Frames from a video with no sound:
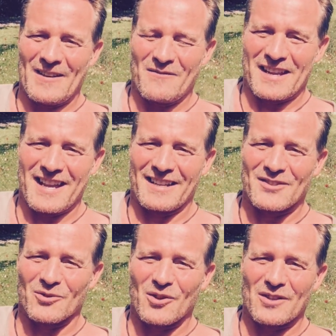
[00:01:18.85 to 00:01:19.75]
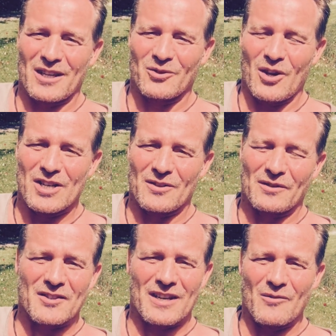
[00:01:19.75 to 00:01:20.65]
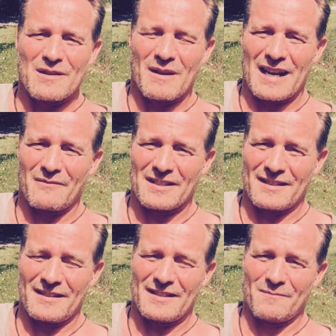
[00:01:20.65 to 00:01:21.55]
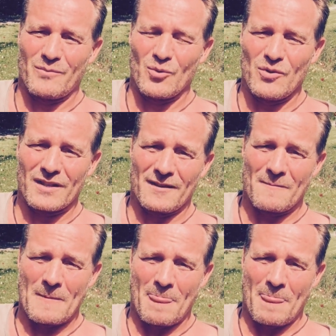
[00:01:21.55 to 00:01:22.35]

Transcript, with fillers: Wir kehren zurück nach Deutschland und jetzt schaue ich mal an, was in diesen Büchern